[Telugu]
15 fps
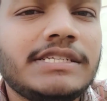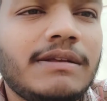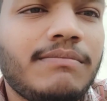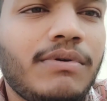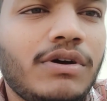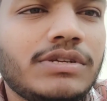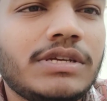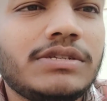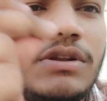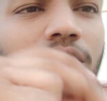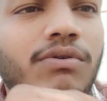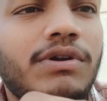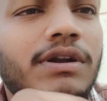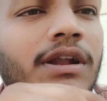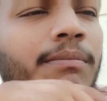కన్స్ట్రక్షన్ ప్రాసెస్లో
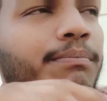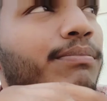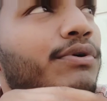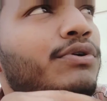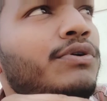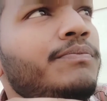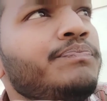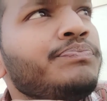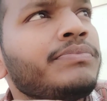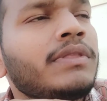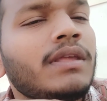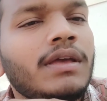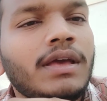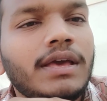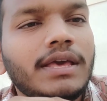ఉన్నప్పుడు
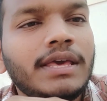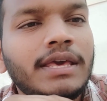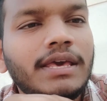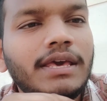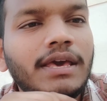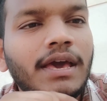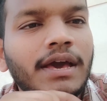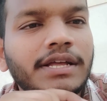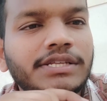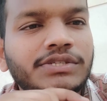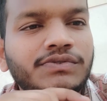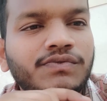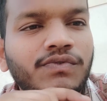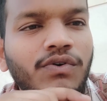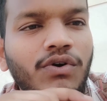ఈ హెచ్
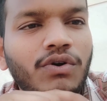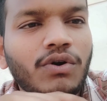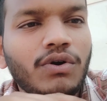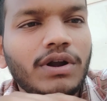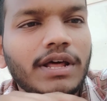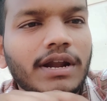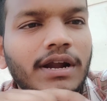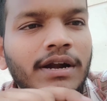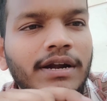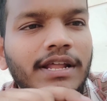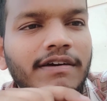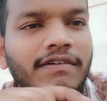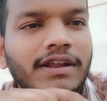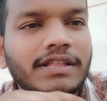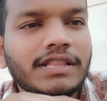ఫోర్ హోల్డర్ అంటే
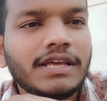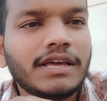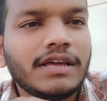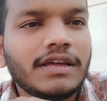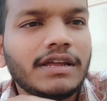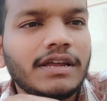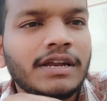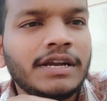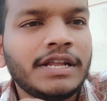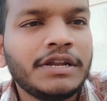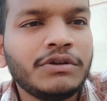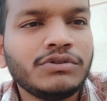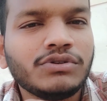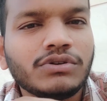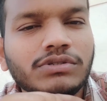ఎవరైతే ఇంటి
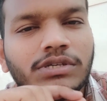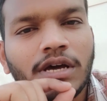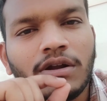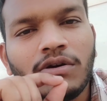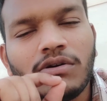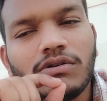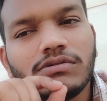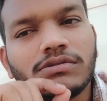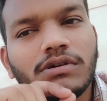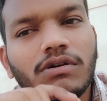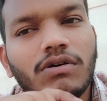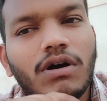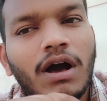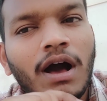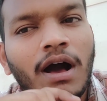నుంచి వచ్చారో సో
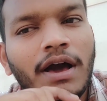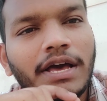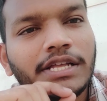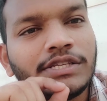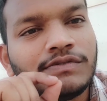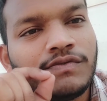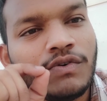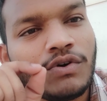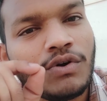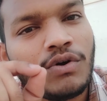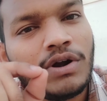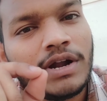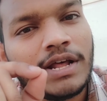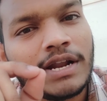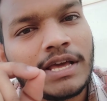ఆ హెచ్ ఫోర్
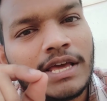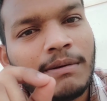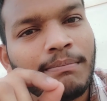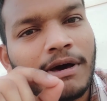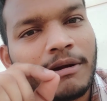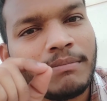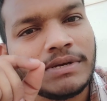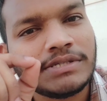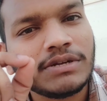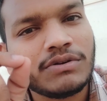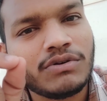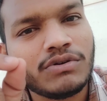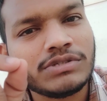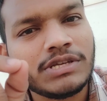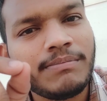హోల్డర్కి పర్మిషన్
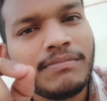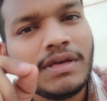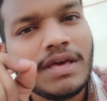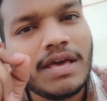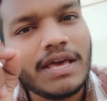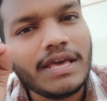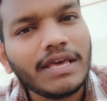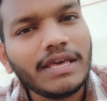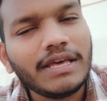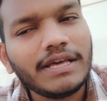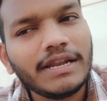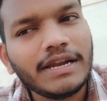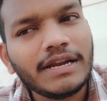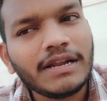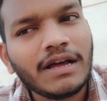కోసం ఈ
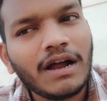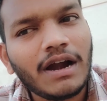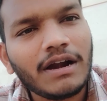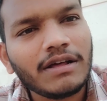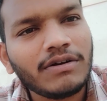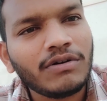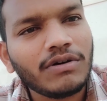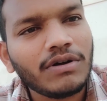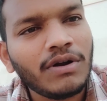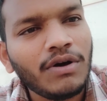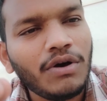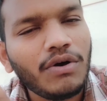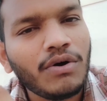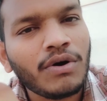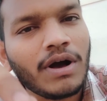గ్రీన్ కార్డ్లో
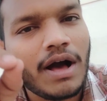ఒక